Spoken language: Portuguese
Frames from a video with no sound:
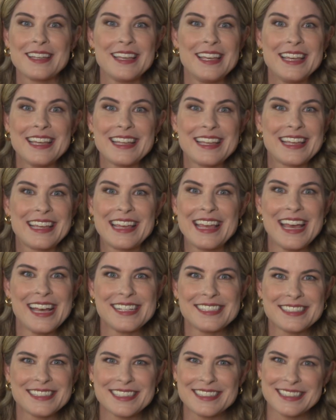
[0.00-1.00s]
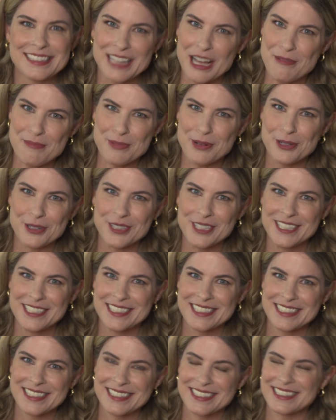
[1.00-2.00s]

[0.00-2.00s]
que riqueza de sabores!